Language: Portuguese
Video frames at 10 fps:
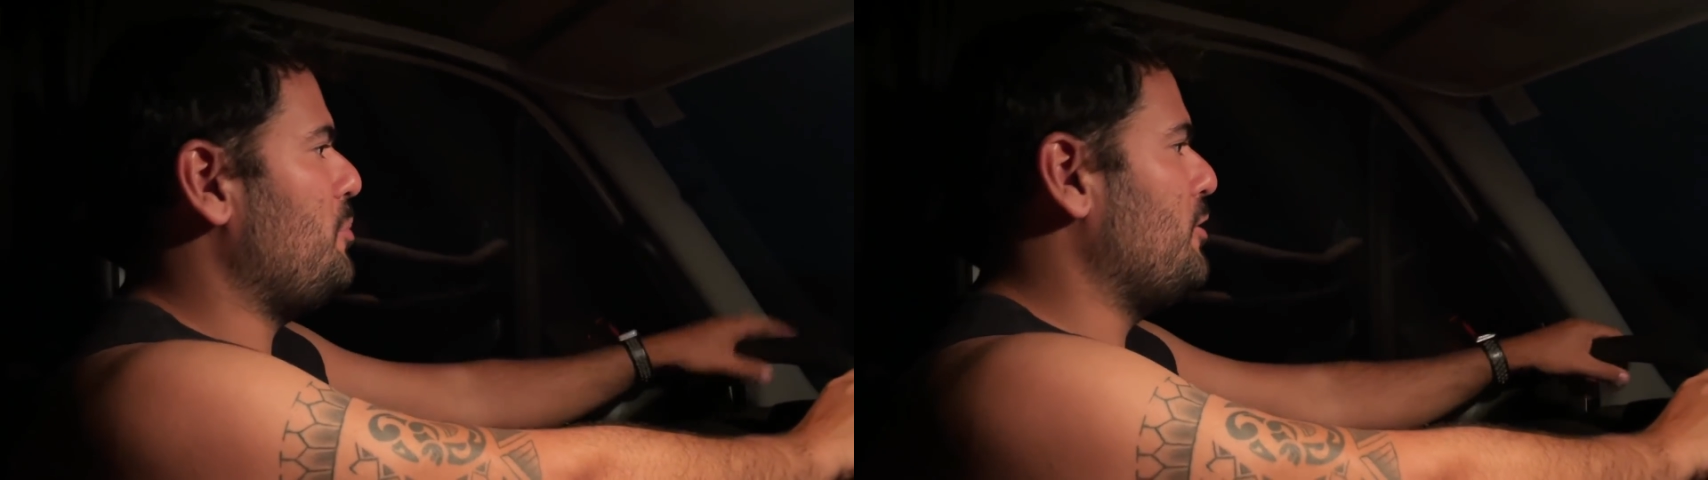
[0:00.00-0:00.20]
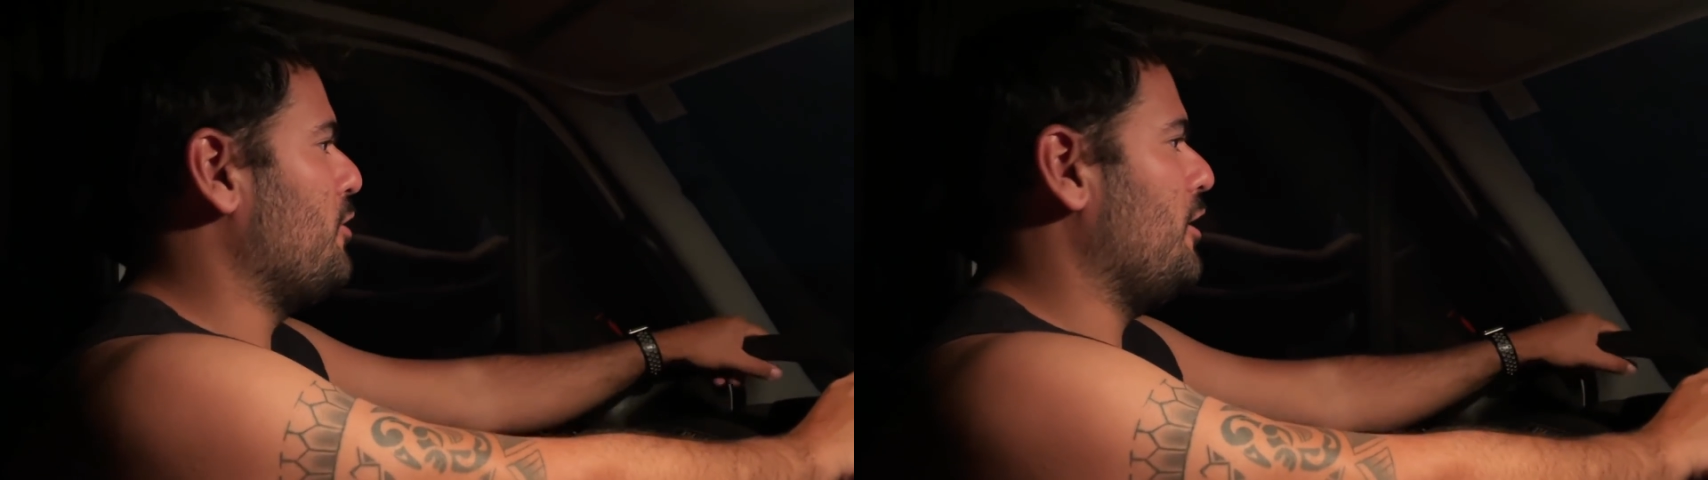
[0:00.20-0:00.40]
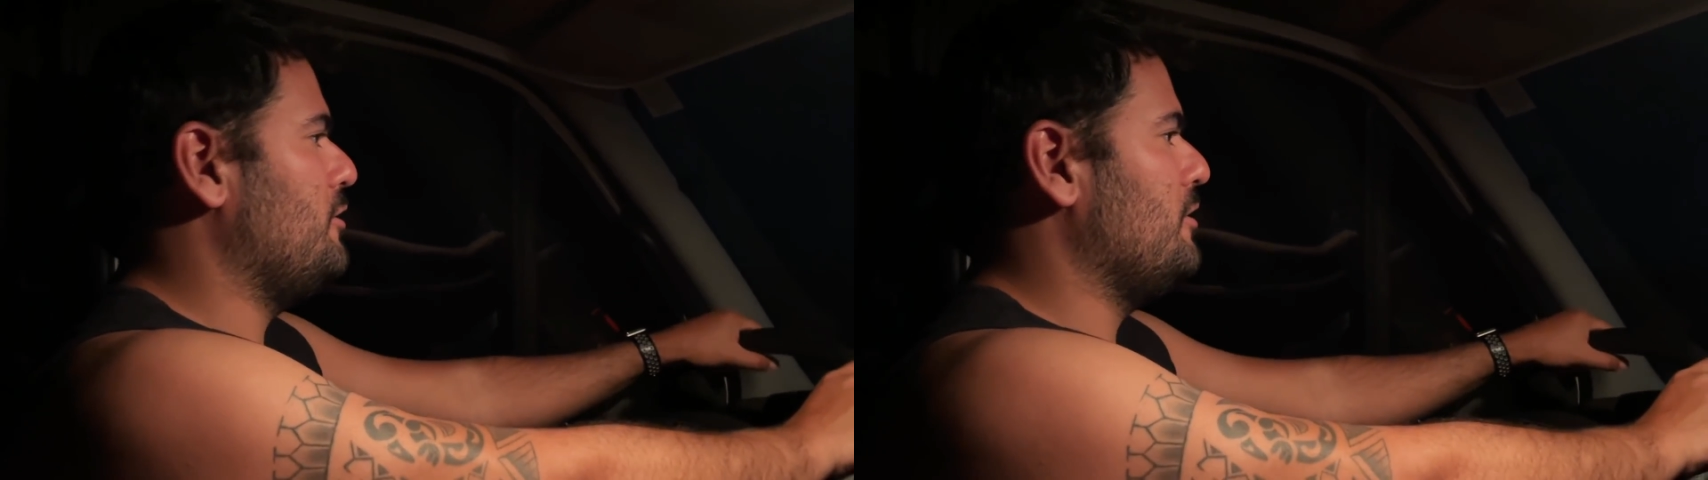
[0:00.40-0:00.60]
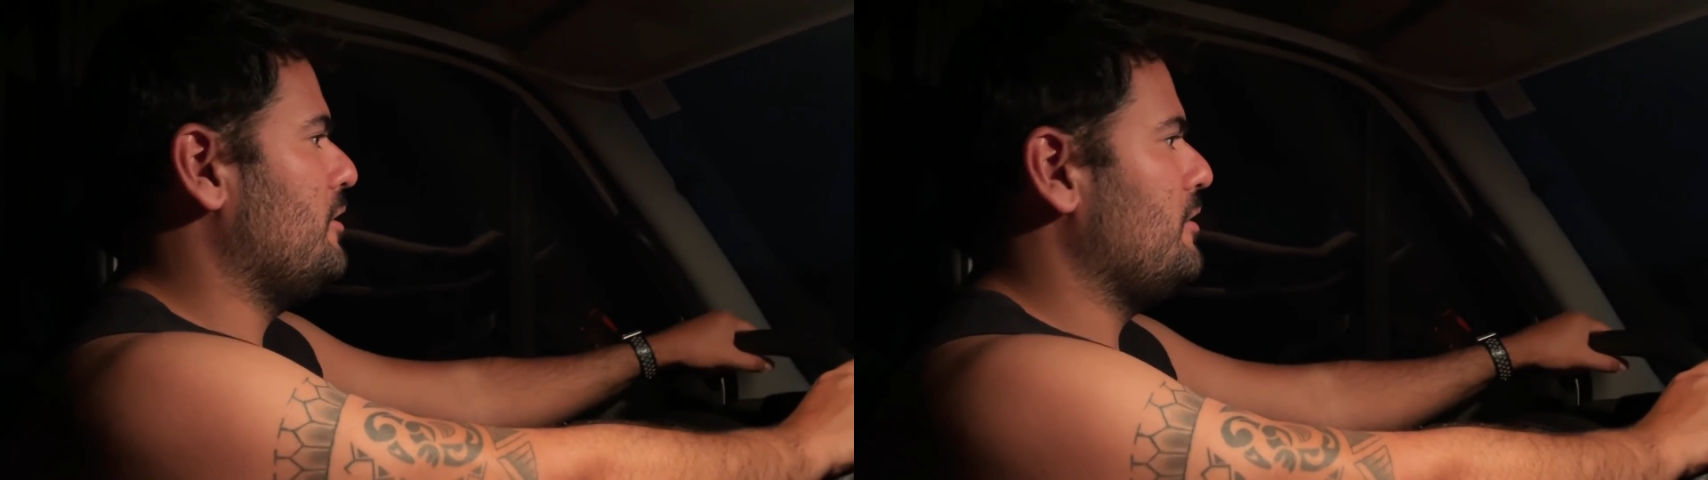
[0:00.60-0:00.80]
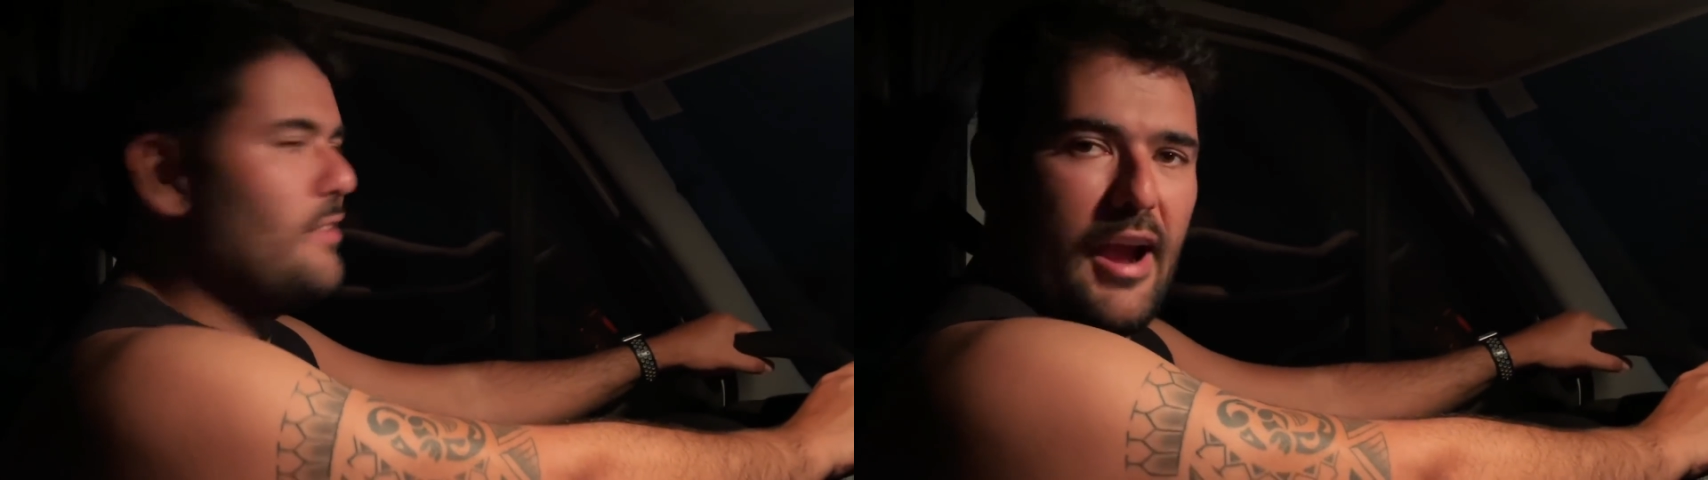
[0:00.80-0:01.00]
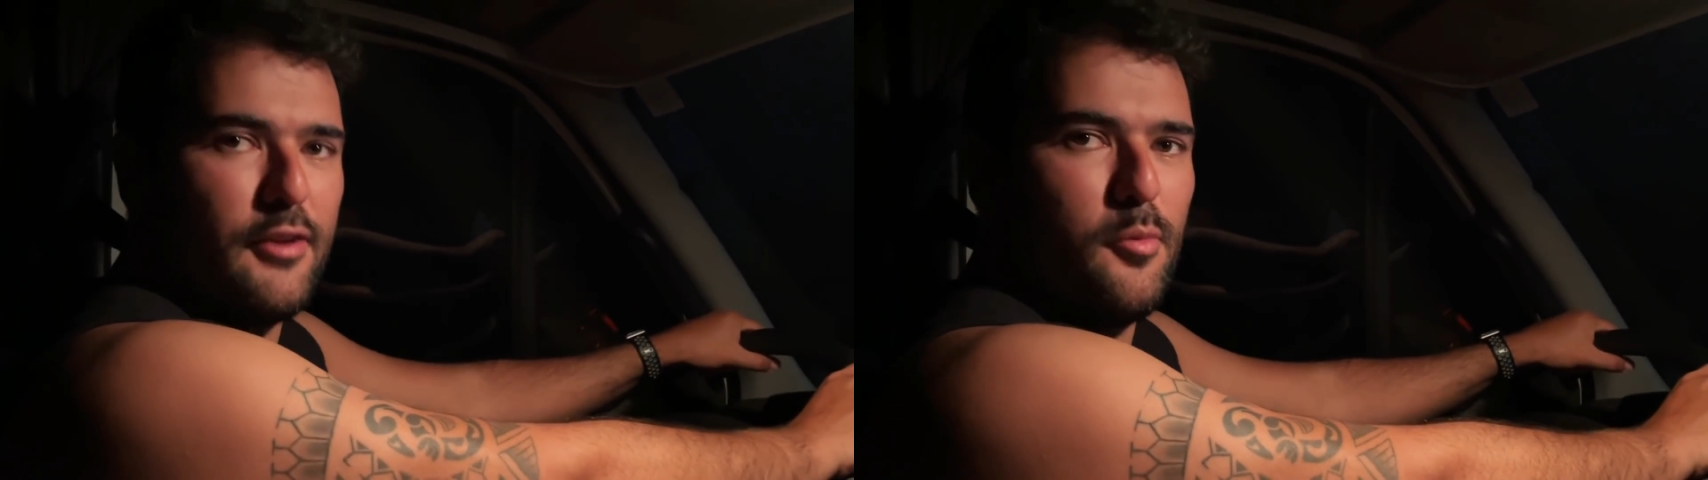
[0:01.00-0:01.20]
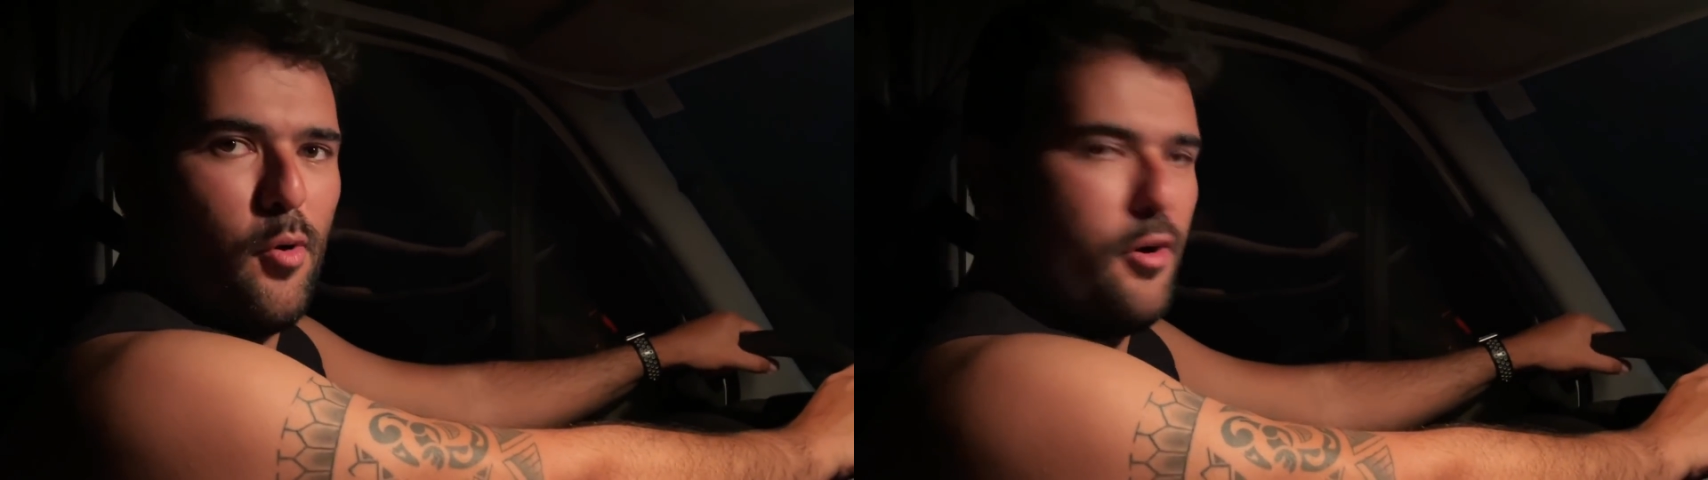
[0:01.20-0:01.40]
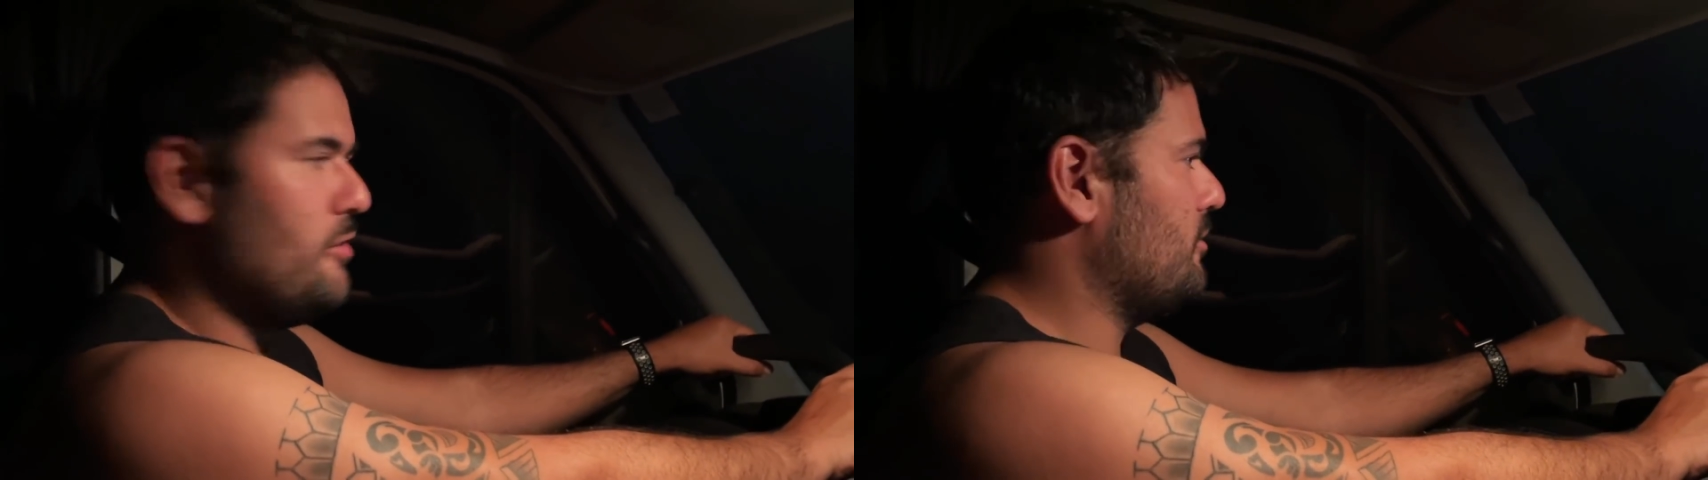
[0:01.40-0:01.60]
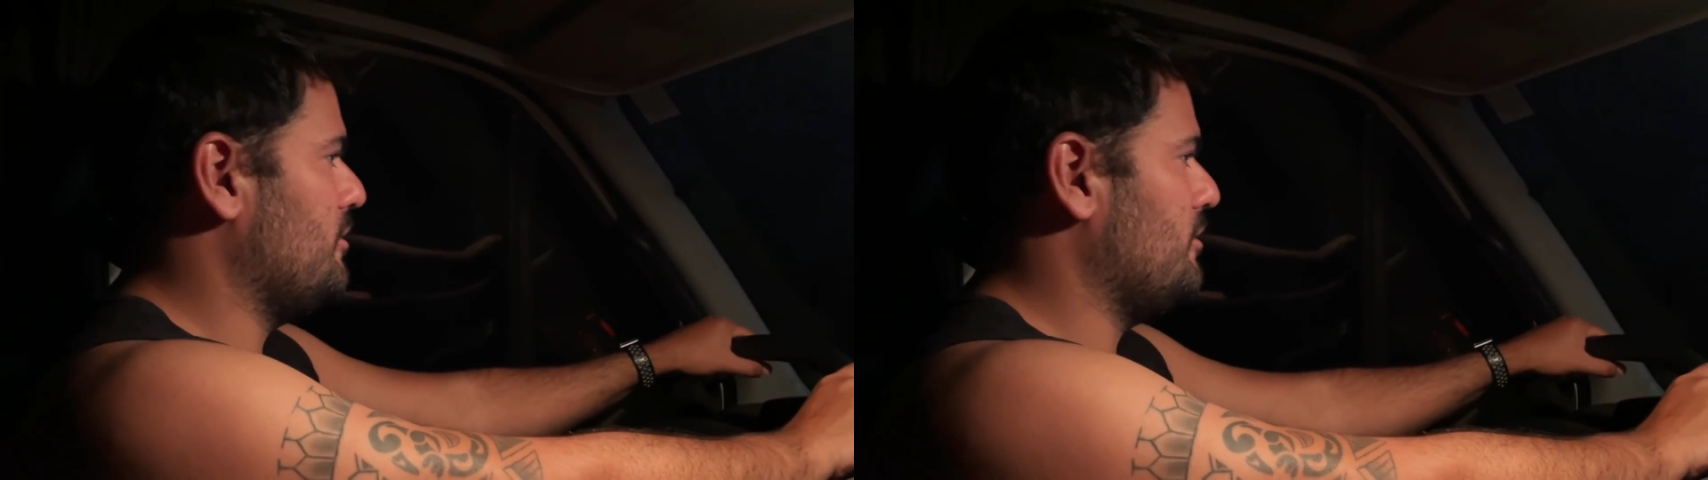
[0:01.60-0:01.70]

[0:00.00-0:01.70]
episódio. Certo, Mo?